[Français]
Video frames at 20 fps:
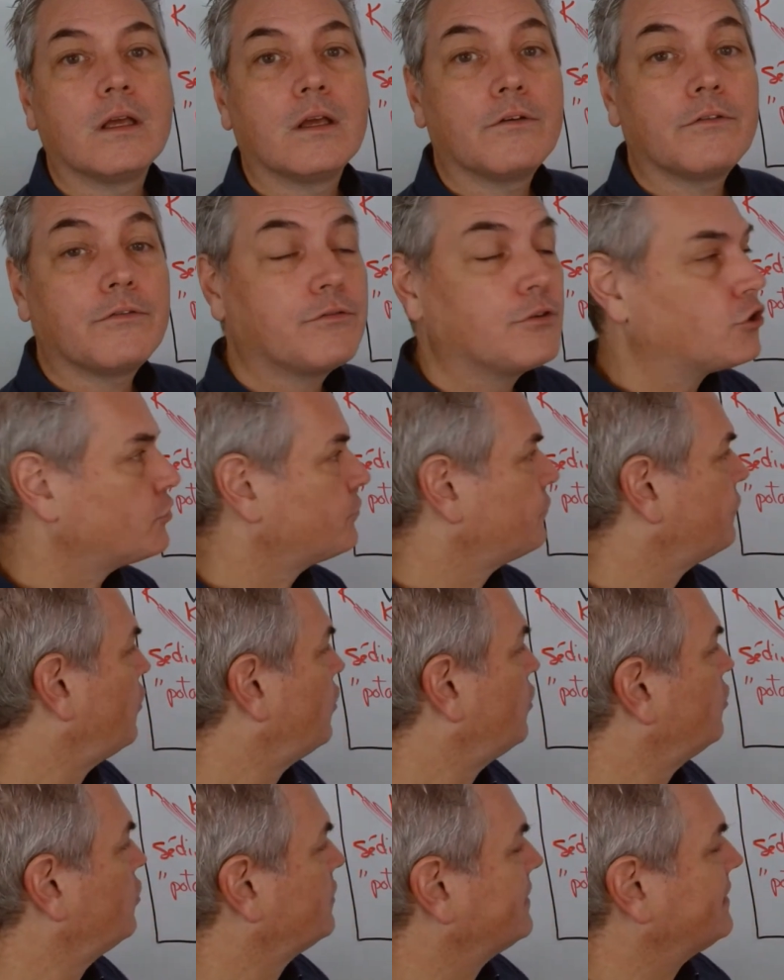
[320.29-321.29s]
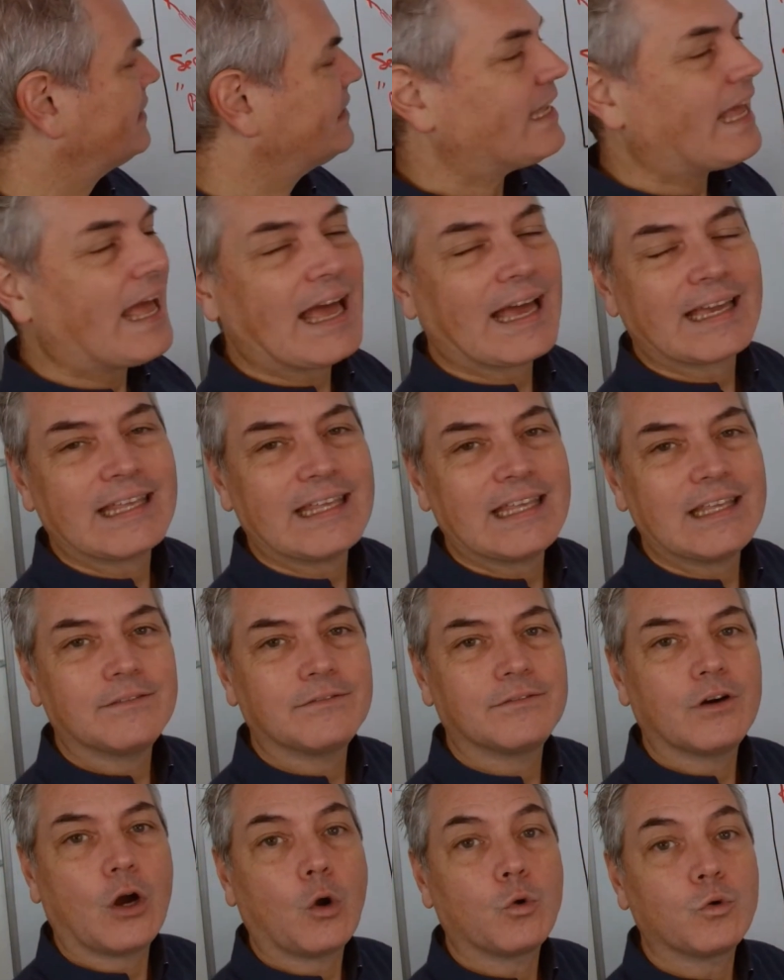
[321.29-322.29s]
phosphore qui
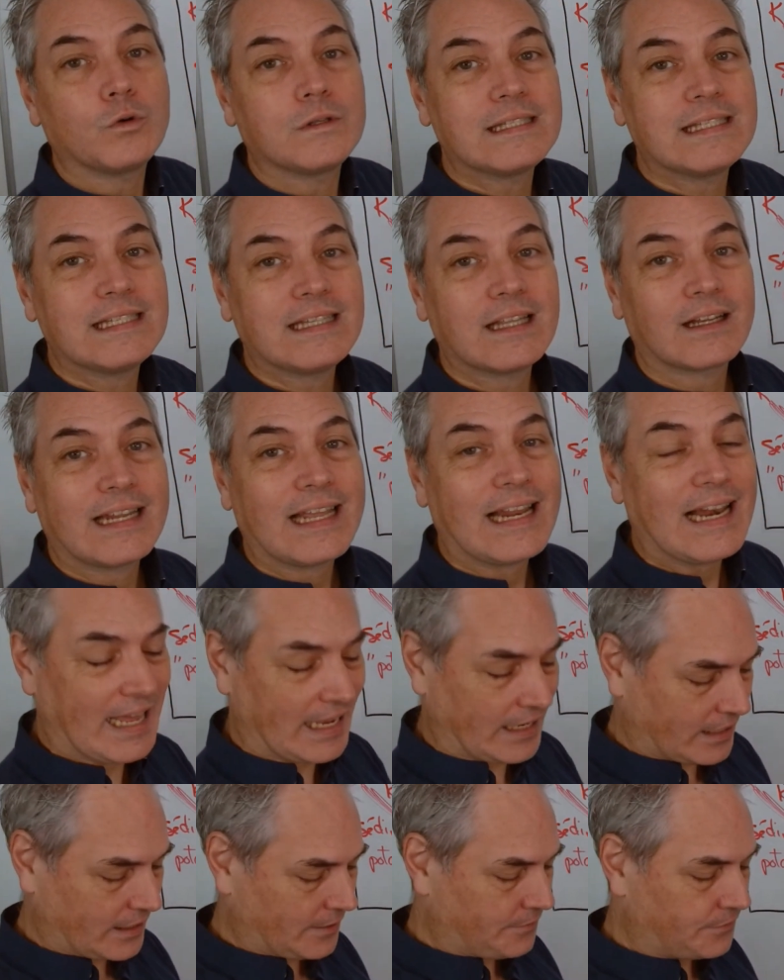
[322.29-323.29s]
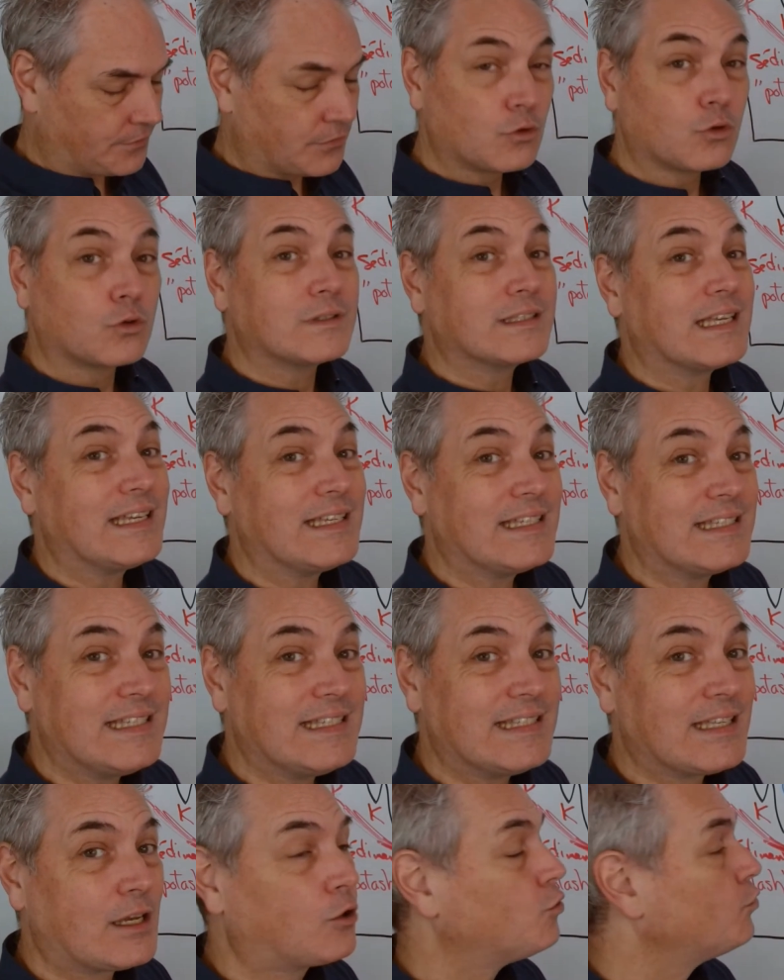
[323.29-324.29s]
arrive aussi dans les lacs. Donc ça ici,
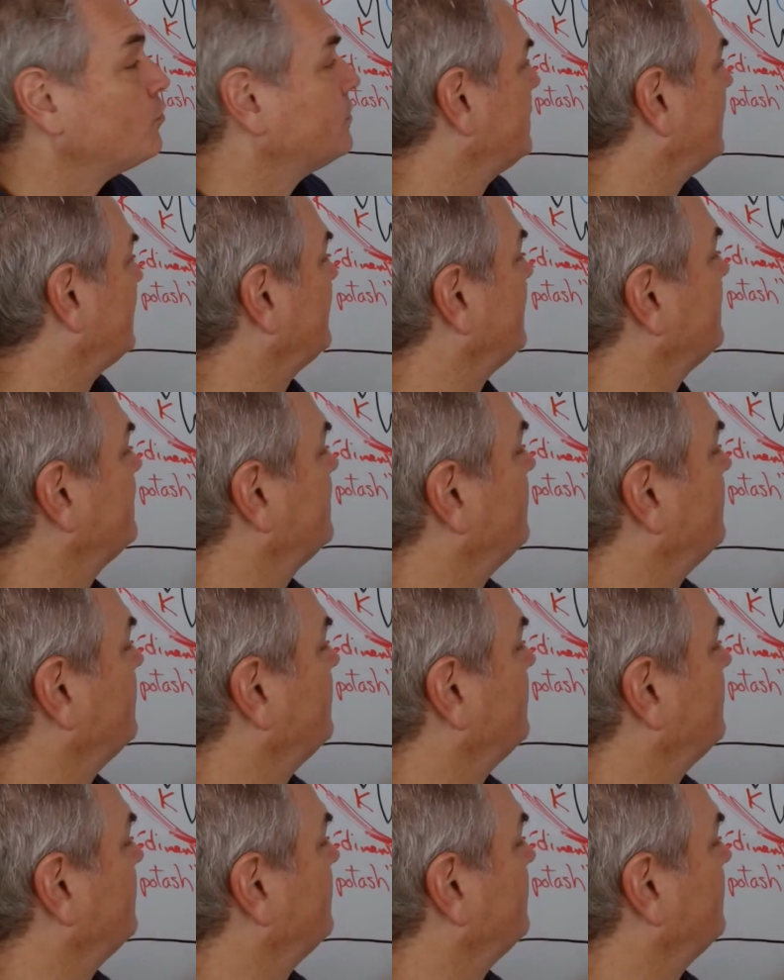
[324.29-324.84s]
ça cause certaines